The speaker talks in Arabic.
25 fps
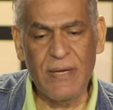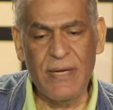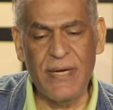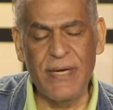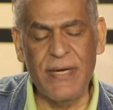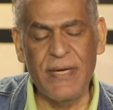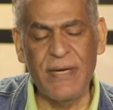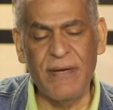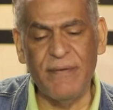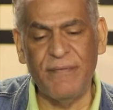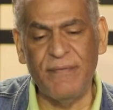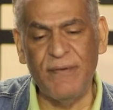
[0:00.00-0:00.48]

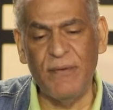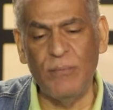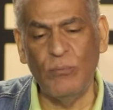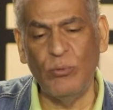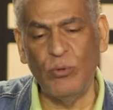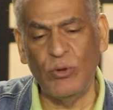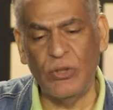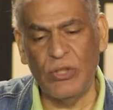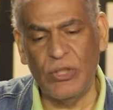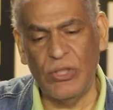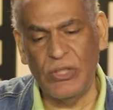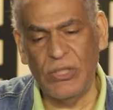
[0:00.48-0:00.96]
ان في
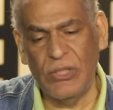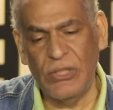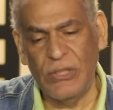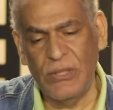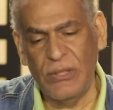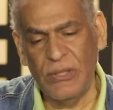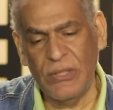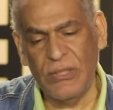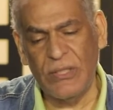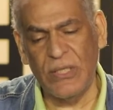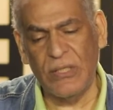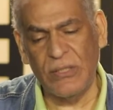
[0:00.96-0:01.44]

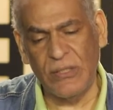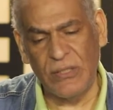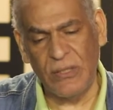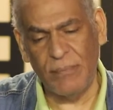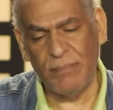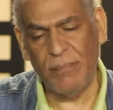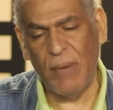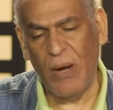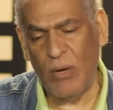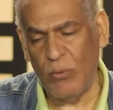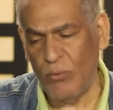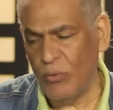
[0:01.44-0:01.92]
منتجين زي
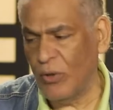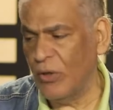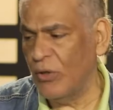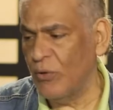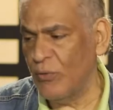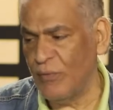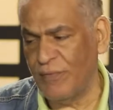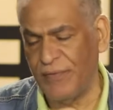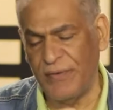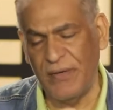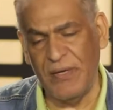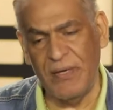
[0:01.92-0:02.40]
الصباح
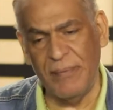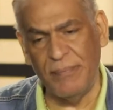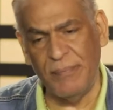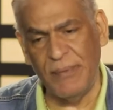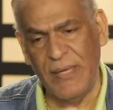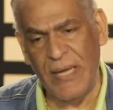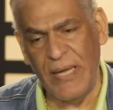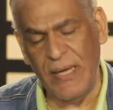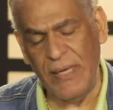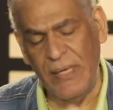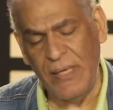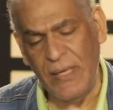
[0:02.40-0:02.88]
وغيره في
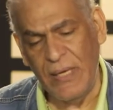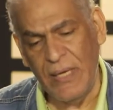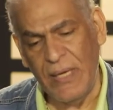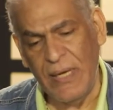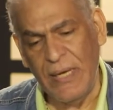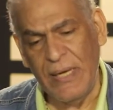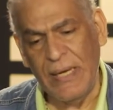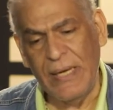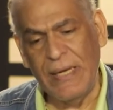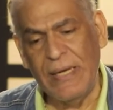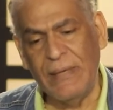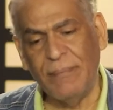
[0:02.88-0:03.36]
لبنان
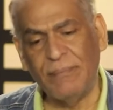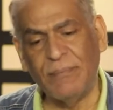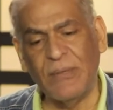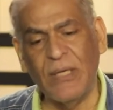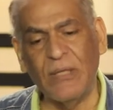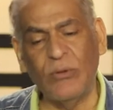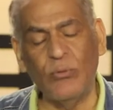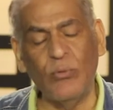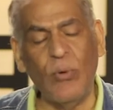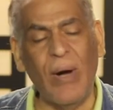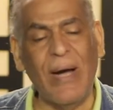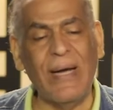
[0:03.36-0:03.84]

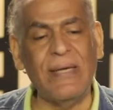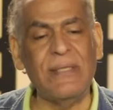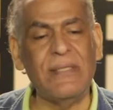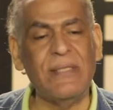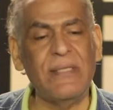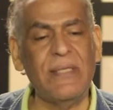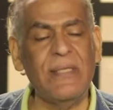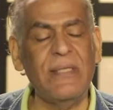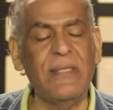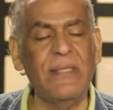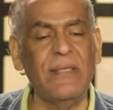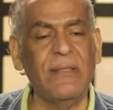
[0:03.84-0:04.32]
ابتدوا
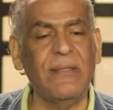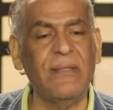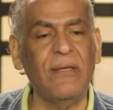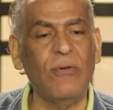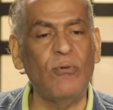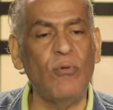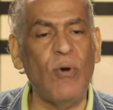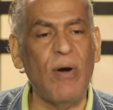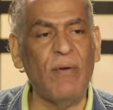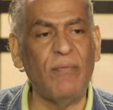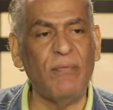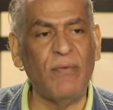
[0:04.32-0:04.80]
عايزين
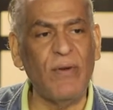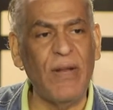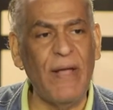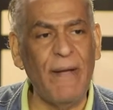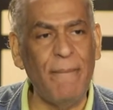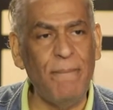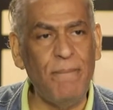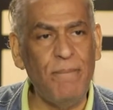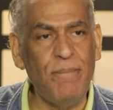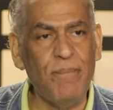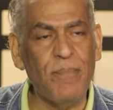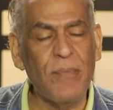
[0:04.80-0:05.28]
ينتجوا
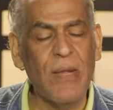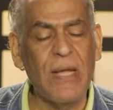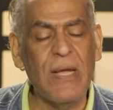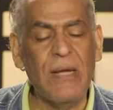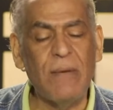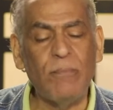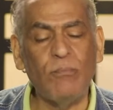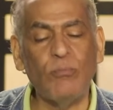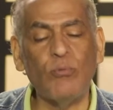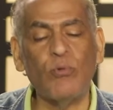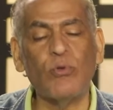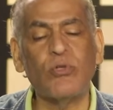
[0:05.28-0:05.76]
افلام
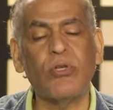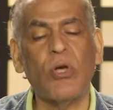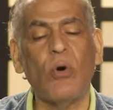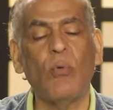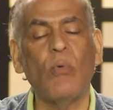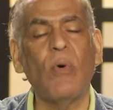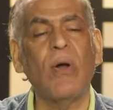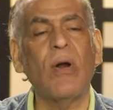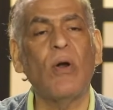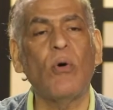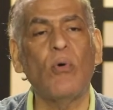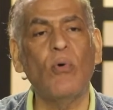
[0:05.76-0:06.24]

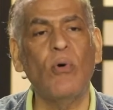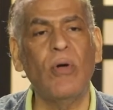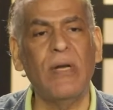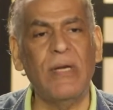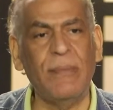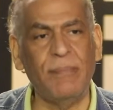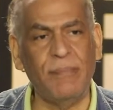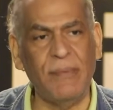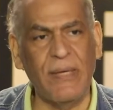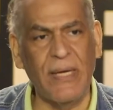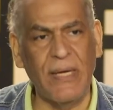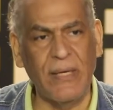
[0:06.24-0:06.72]
مصوره جوه
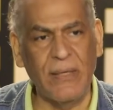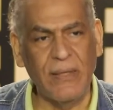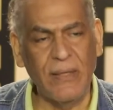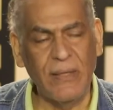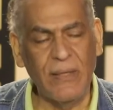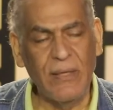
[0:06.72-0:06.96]
لبنان